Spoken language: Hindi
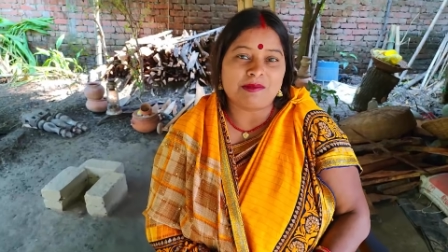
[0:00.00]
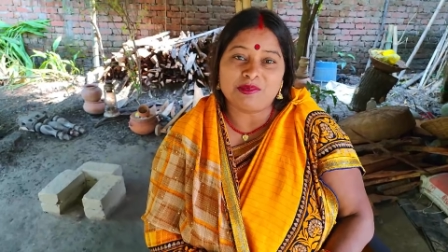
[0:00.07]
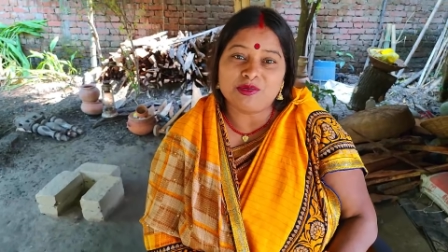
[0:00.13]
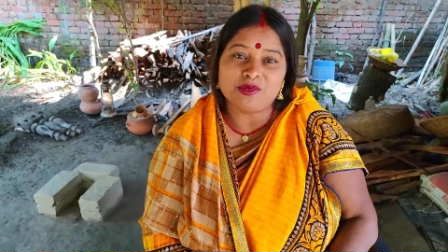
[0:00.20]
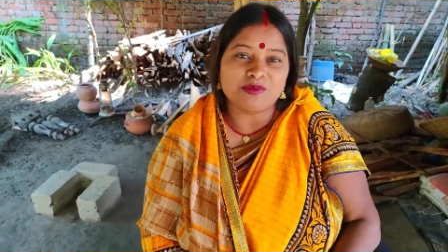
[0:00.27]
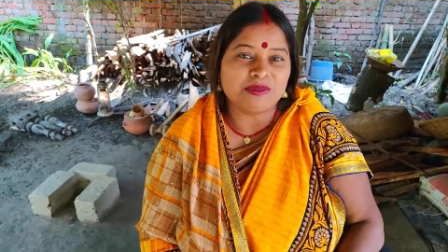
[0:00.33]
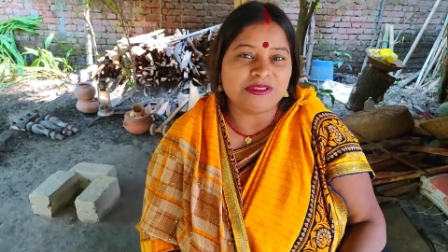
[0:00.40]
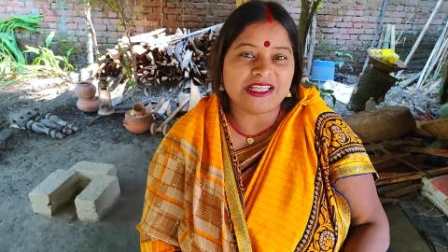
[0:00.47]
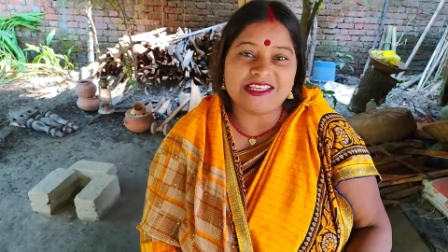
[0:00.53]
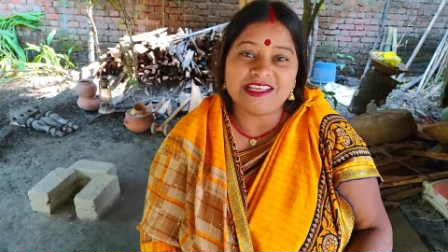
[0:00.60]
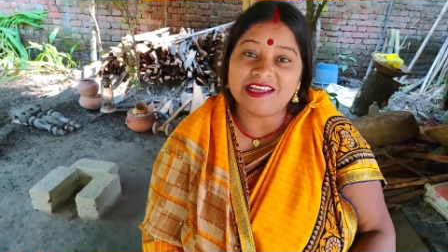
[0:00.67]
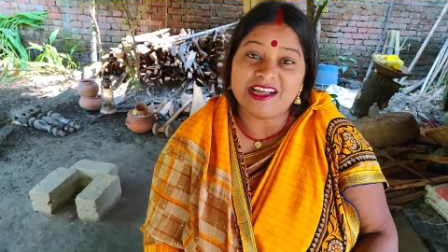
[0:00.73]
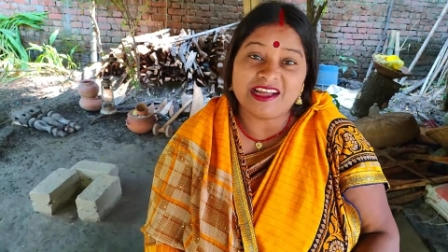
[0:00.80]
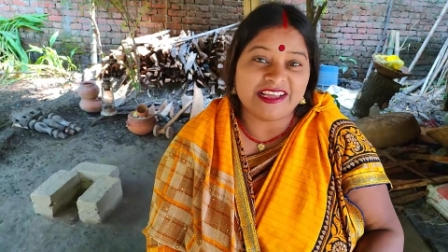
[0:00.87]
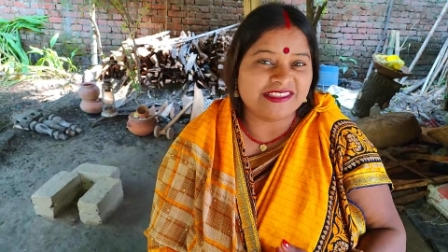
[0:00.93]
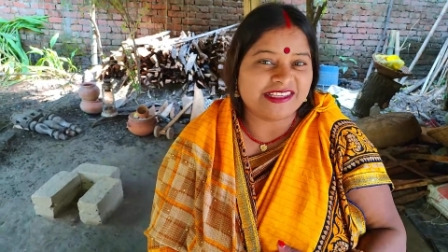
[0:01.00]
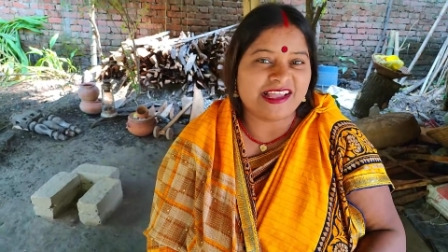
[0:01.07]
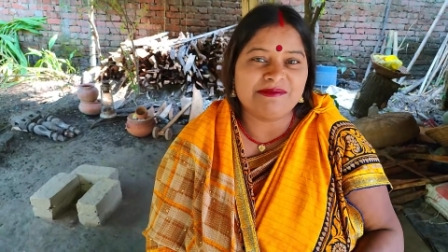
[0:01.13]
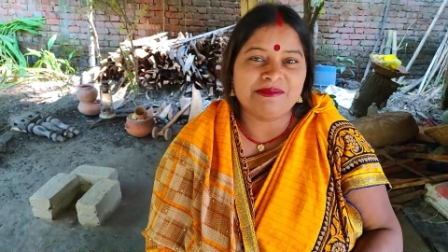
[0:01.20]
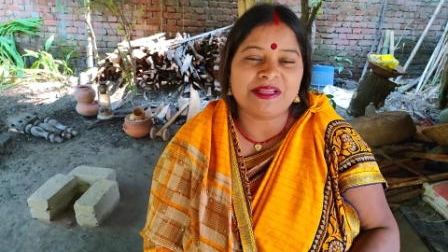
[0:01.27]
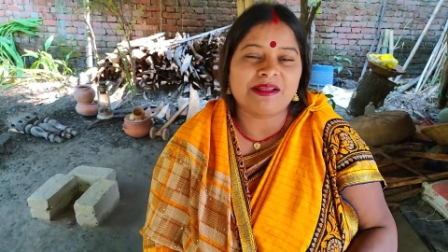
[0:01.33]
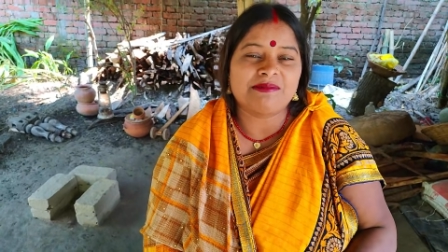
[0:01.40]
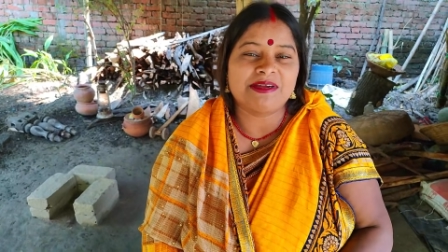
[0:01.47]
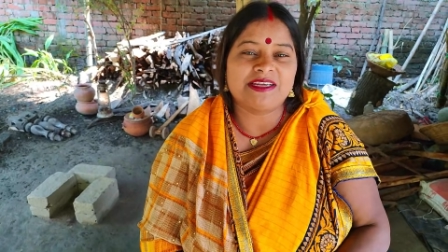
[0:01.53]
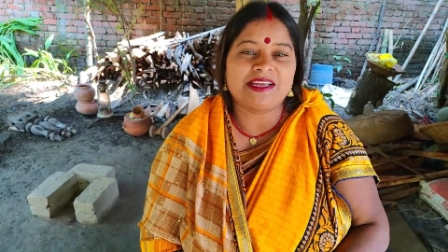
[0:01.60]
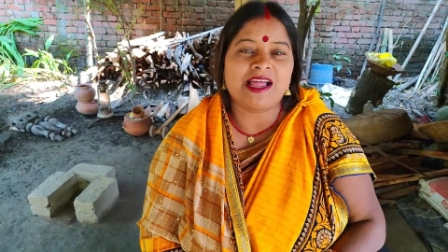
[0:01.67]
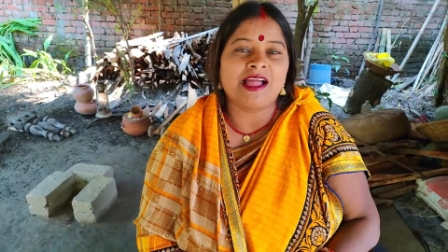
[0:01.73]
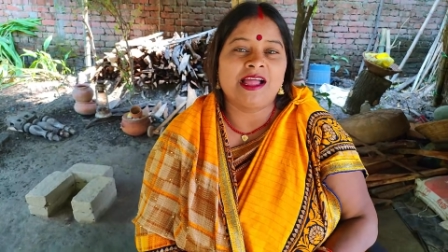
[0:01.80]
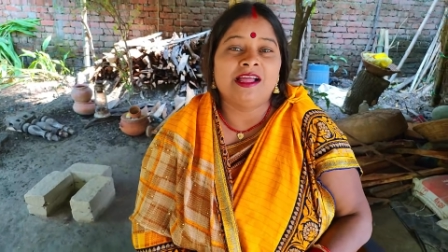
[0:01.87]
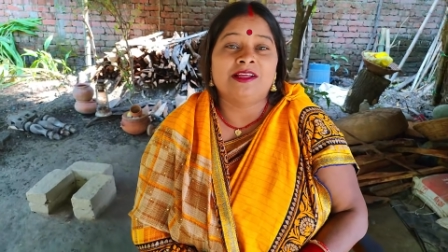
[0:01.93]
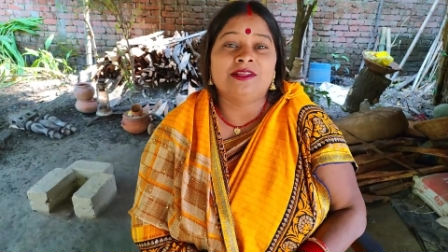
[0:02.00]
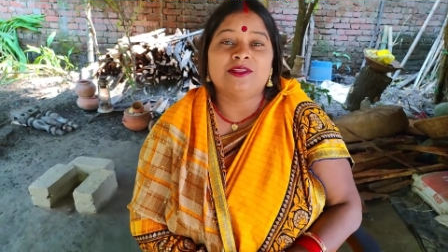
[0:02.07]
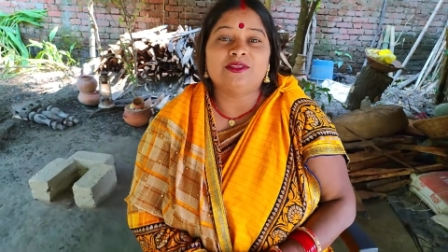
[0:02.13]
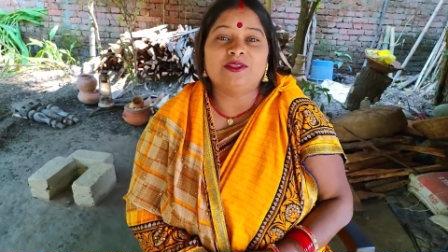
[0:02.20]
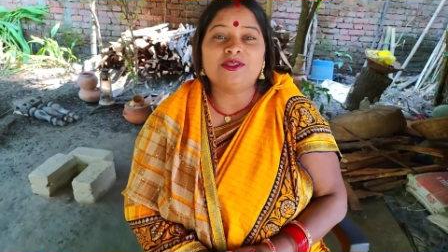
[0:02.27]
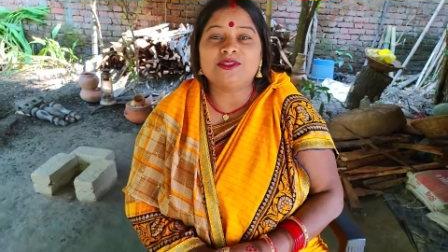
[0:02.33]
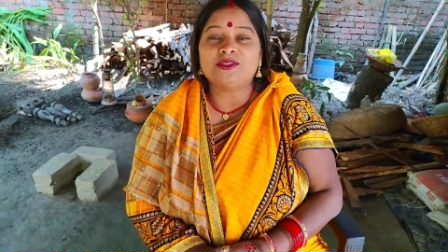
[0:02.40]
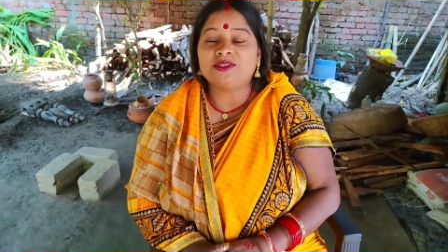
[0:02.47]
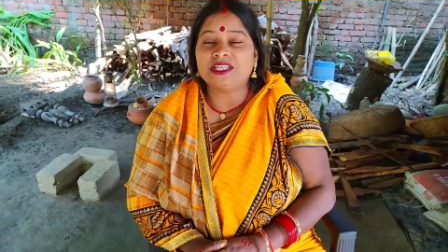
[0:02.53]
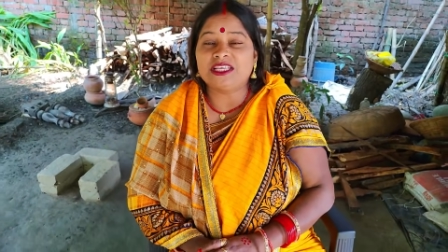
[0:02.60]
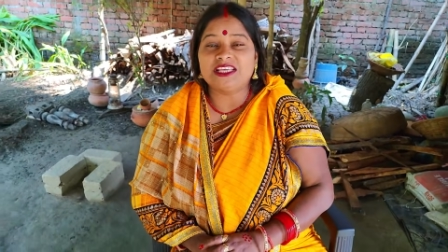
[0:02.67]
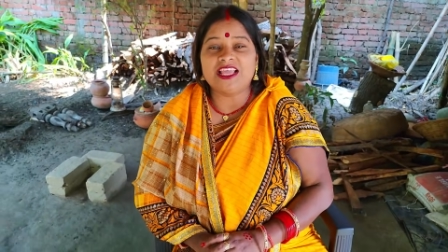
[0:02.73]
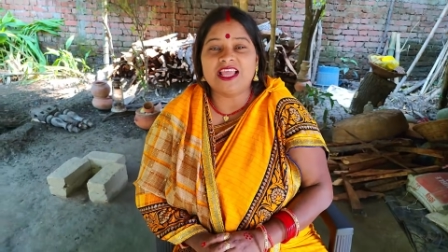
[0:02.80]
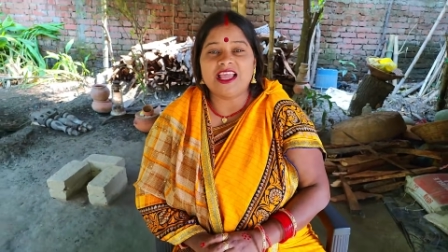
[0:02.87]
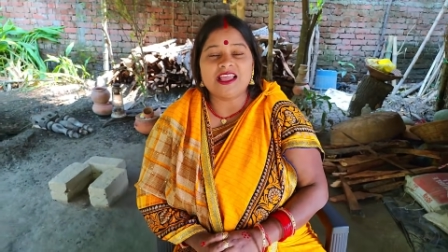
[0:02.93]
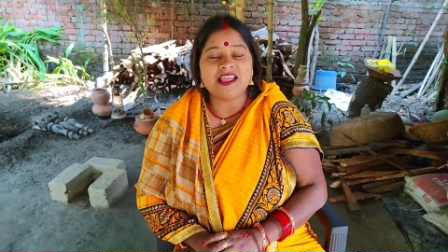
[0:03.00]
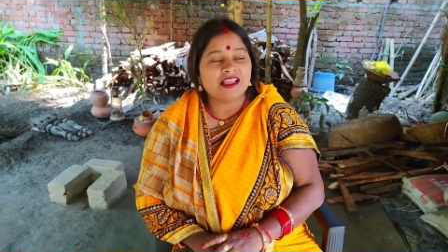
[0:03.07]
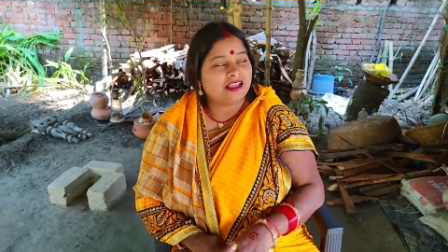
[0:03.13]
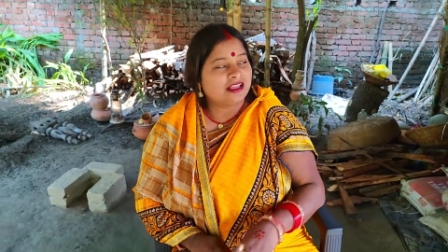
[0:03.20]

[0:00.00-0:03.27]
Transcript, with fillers: आप लोग बताइएगा कैसा है मेरा बेटा तो दोस्तों देखिए